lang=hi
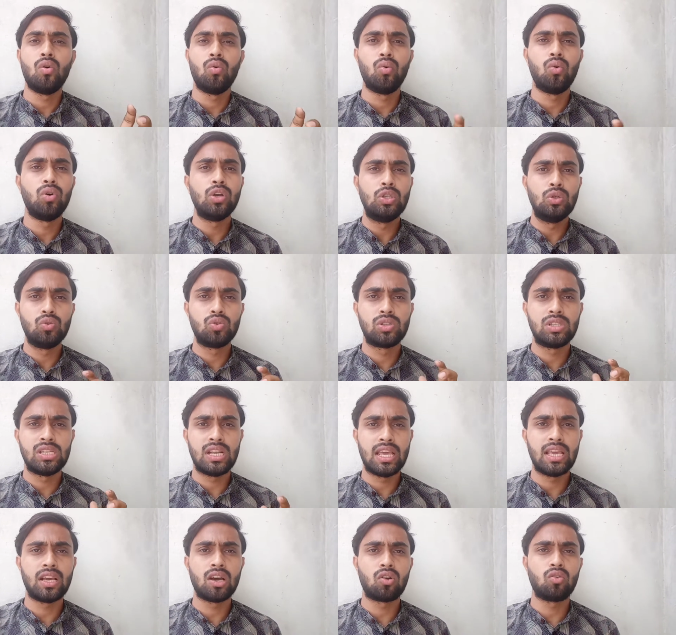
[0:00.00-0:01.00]
वो यूज़
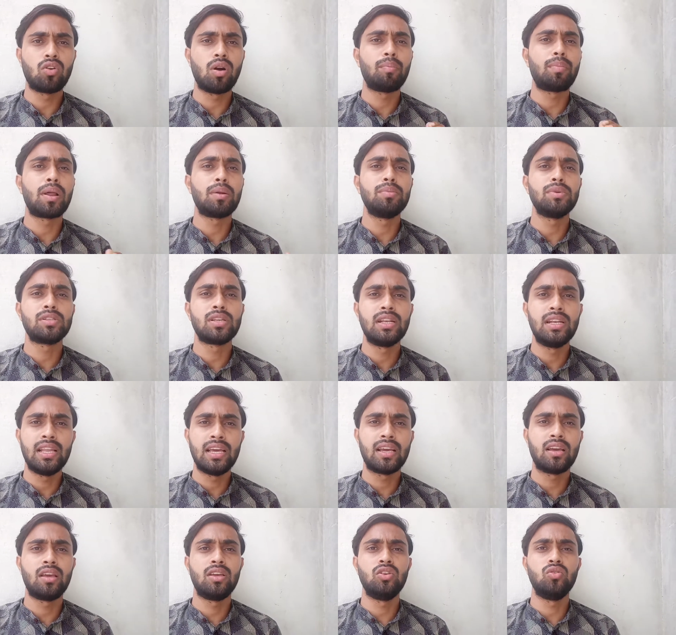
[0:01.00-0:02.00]
नहीं करूँगा परमिशन
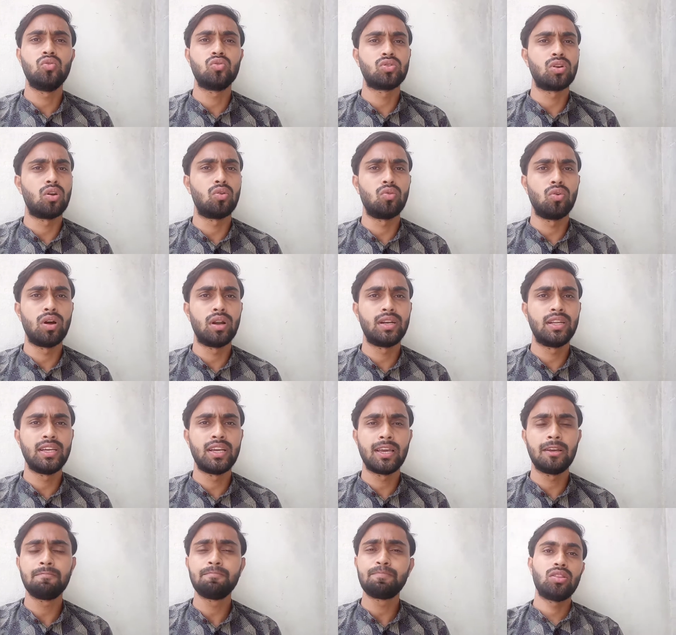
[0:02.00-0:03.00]
ले यूज़ करूँगा
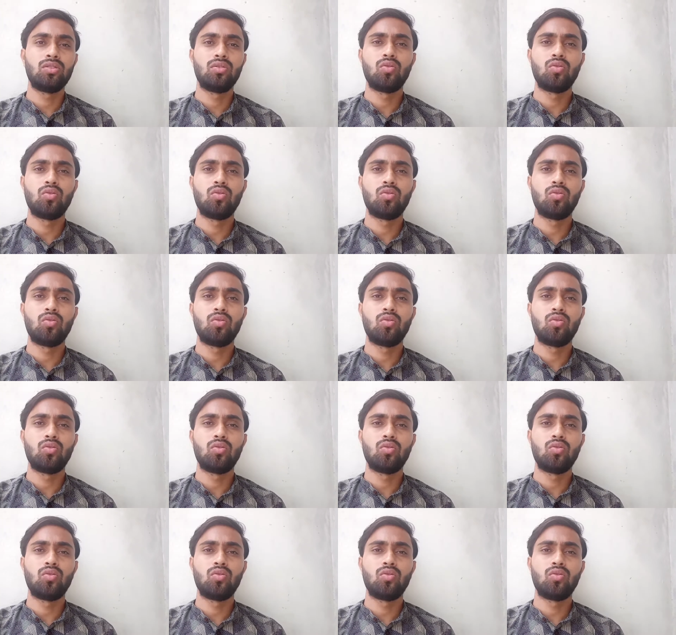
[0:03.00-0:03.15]
ठीक है